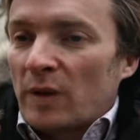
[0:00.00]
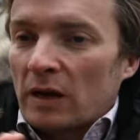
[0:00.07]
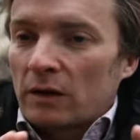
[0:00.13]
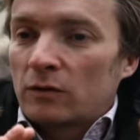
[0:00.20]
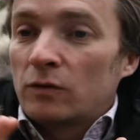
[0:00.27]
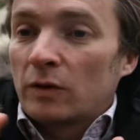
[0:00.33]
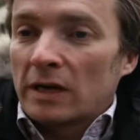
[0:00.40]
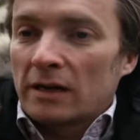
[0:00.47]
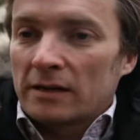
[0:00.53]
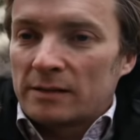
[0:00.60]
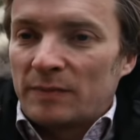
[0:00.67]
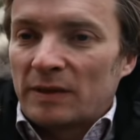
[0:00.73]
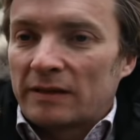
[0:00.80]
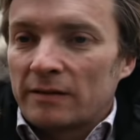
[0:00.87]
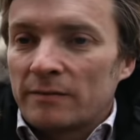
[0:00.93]
et
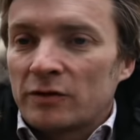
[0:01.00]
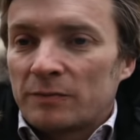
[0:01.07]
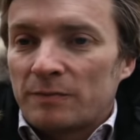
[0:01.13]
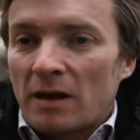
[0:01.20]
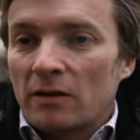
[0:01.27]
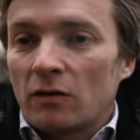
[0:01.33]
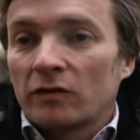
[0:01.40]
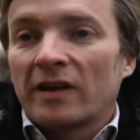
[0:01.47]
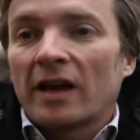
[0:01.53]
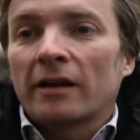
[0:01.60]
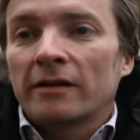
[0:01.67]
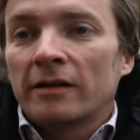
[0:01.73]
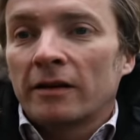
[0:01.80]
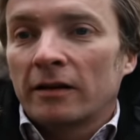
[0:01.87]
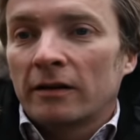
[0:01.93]
respectées, mais je parlais en
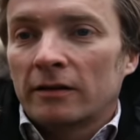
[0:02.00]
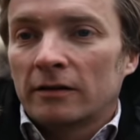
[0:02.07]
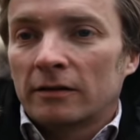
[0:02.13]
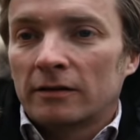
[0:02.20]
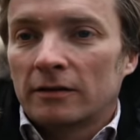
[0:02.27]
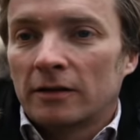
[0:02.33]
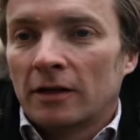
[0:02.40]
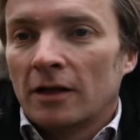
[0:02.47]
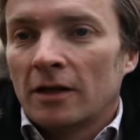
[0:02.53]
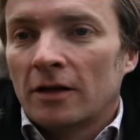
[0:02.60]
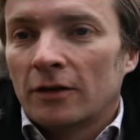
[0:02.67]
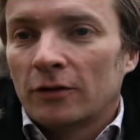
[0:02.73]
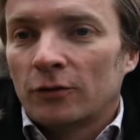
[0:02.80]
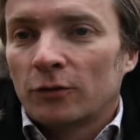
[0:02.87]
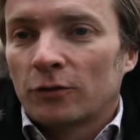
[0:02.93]
dernier.
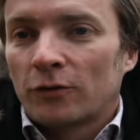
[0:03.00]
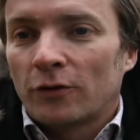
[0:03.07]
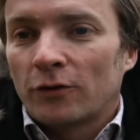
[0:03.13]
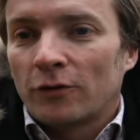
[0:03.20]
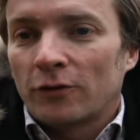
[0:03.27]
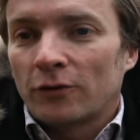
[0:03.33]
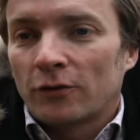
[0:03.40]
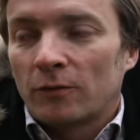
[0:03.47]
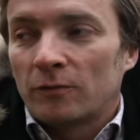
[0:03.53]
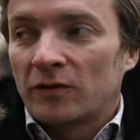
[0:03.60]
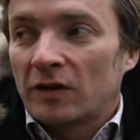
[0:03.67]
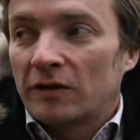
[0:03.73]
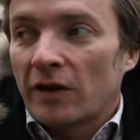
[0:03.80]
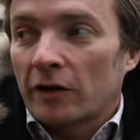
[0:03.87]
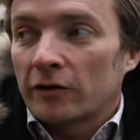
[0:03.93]
Donc, euh, comme tu
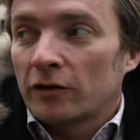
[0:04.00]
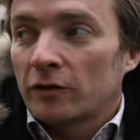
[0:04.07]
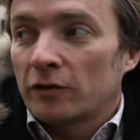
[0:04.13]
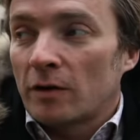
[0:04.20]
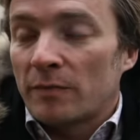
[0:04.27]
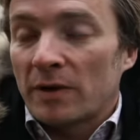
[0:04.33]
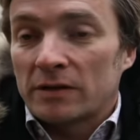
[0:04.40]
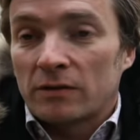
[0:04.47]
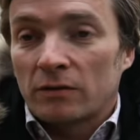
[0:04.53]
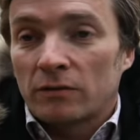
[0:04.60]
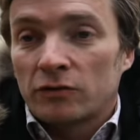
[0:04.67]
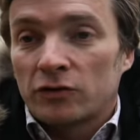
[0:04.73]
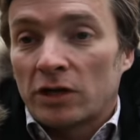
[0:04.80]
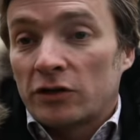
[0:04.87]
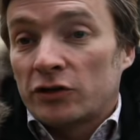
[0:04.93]
es le dernier, il y a personne,
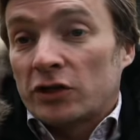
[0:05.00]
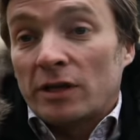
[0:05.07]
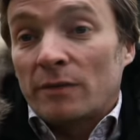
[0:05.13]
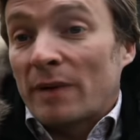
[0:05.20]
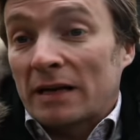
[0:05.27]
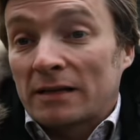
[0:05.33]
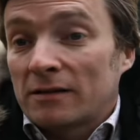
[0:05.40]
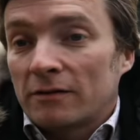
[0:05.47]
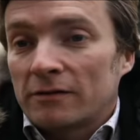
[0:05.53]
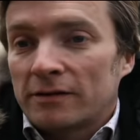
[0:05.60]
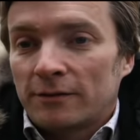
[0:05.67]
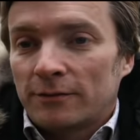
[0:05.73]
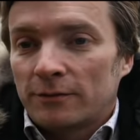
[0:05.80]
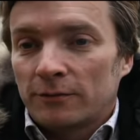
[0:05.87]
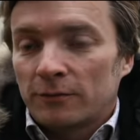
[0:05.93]
j'allais gêner personne
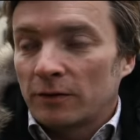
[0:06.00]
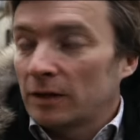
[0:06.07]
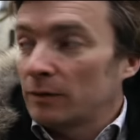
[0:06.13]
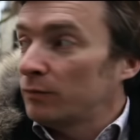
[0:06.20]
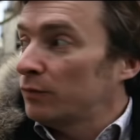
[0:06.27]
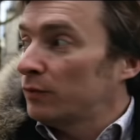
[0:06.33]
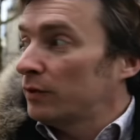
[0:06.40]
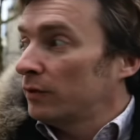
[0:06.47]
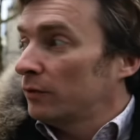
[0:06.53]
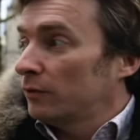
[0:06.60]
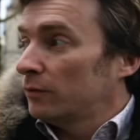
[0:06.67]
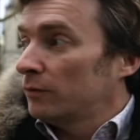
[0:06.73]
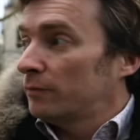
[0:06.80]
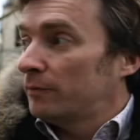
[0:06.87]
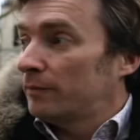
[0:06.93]
si tu veux. Et puis, au
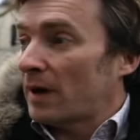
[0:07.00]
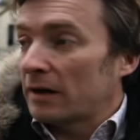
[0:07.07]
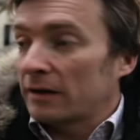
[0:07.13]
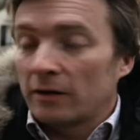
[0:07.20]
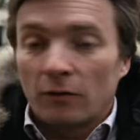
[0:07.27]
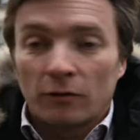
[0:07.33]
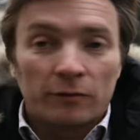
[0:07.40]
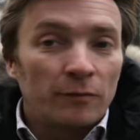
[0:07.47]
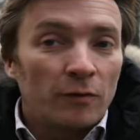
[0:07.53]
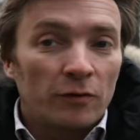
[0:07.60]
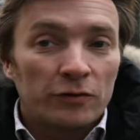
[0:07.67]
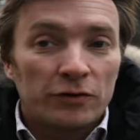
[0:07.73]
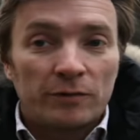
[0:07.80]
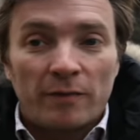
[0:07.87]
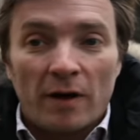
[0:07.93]
lieu de parler
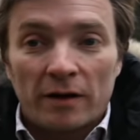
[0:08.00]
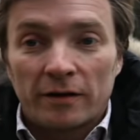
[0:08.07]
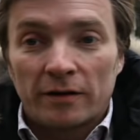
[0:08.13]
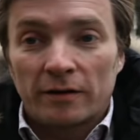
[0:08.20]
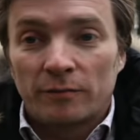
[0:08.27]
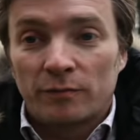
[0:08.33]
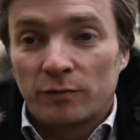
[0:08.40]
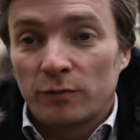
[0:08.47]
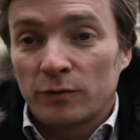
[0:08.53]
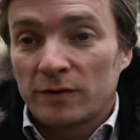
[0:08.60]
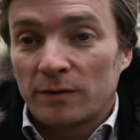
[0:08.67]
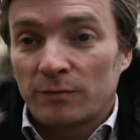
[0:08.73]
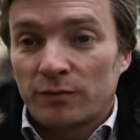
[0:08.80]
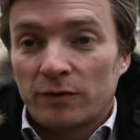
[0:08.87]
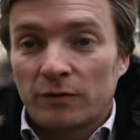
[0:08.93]
lentement, j'ai parlé plus.
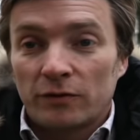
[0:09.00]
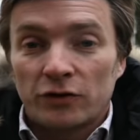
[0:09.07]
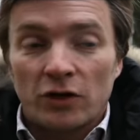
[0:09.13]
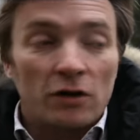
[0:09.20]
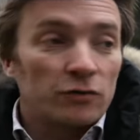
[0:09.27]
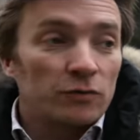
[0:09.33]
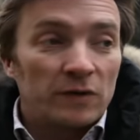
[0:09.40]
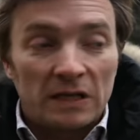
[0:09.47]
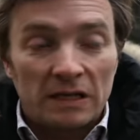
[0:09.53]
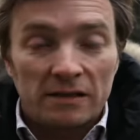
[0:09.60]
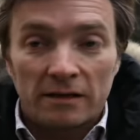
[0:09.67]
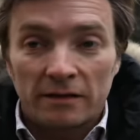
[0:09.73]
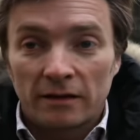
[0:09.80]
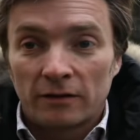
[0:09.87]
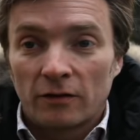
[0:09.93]
Et puis, euh, j'ai rajouté des
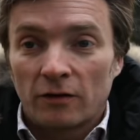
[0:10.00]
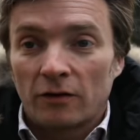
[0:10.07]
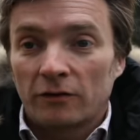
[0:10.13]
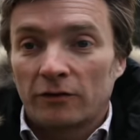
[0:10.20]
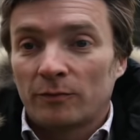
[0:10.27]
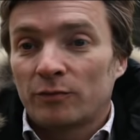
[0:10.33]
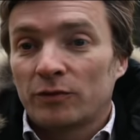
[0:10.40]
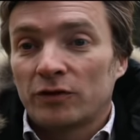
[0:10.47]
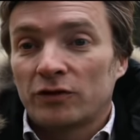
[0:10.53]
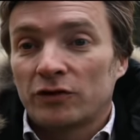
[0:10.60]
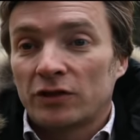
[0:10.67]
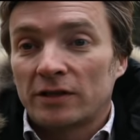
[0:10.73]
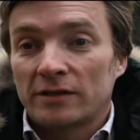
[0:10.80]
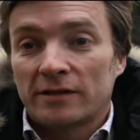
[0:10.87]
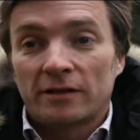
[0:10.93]
anecdotes. Et puis, mm.
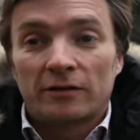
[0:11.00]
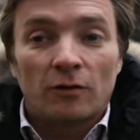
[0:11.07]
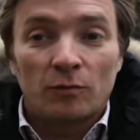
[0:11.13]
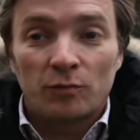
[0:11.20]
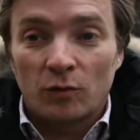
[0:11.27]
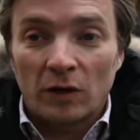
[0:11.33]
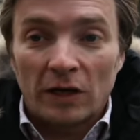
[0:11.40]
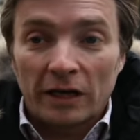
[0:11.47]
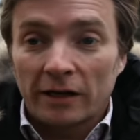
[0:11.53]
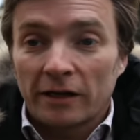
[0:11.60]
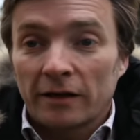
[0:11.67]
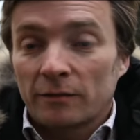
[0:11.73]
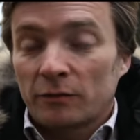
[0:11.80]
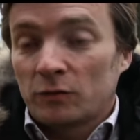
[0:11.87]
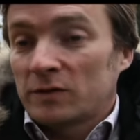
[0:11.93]
j'ai laissé le temps pour les
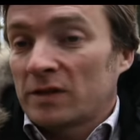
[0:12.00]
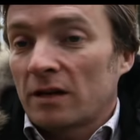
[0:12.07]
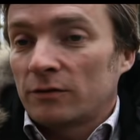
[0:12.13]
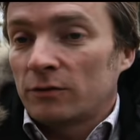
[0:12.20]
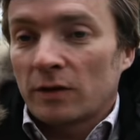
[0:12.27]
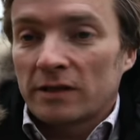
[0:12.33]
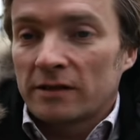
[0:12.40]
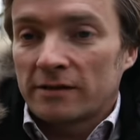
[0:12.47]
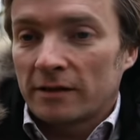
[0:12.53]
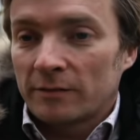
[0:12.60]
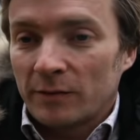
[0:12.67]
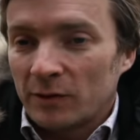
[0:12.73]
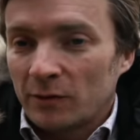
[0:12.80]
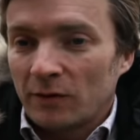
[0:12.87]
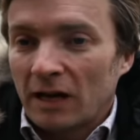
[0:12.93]
rire. Et tout ça a duré 17
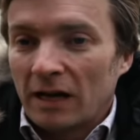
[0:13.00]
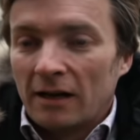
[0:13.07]
minutes.